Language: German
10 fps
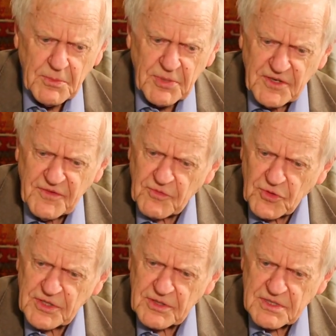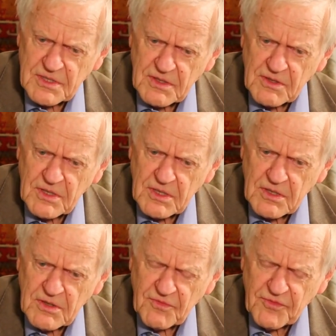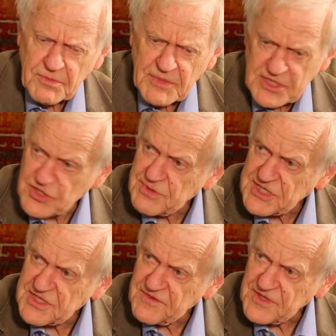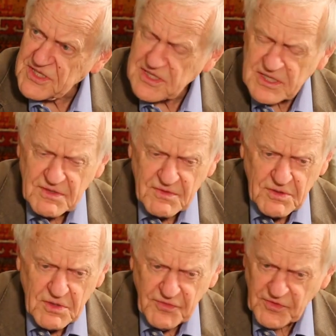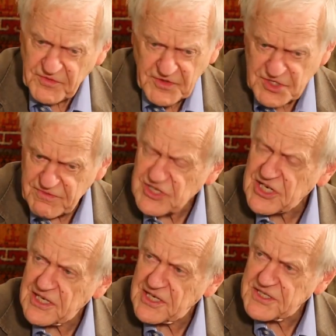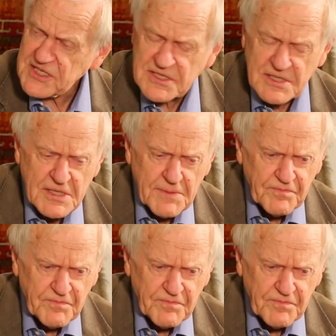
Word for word: Briefe wurden äh, von meiner Schwester vernichtet, von Frisch wahrscheinlich nicht.